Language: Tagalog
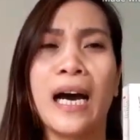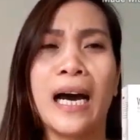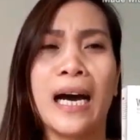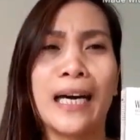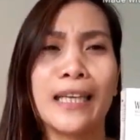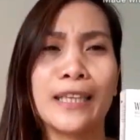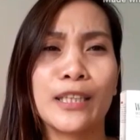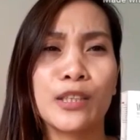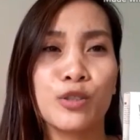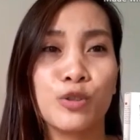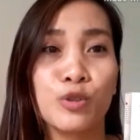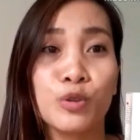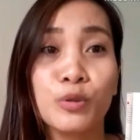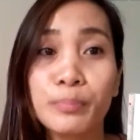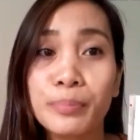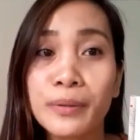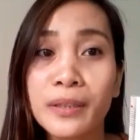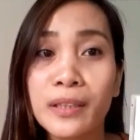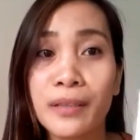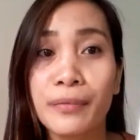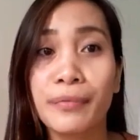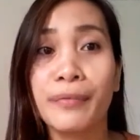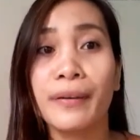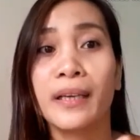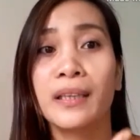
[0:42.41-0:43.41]
At super
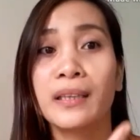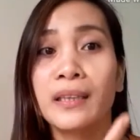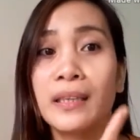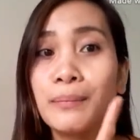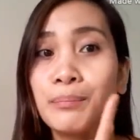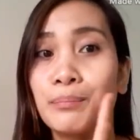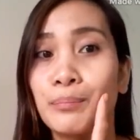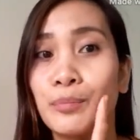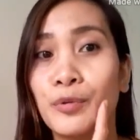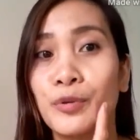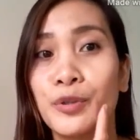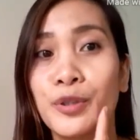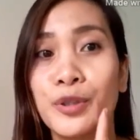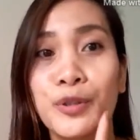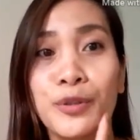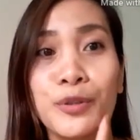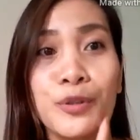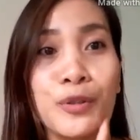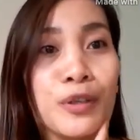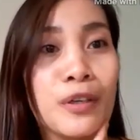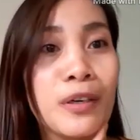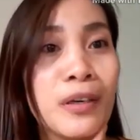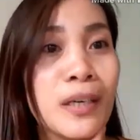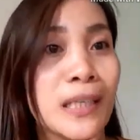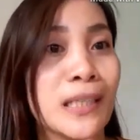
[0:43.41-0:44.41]
effective po
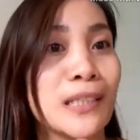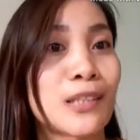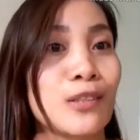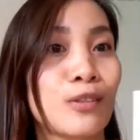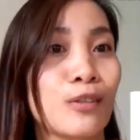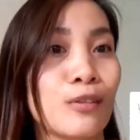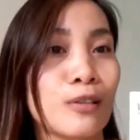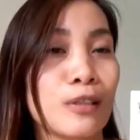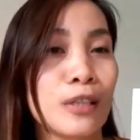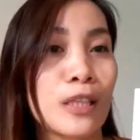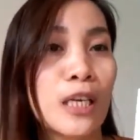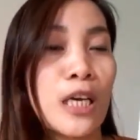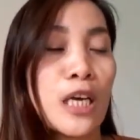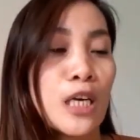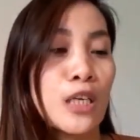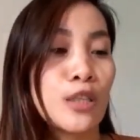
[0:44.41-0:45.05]
yung result.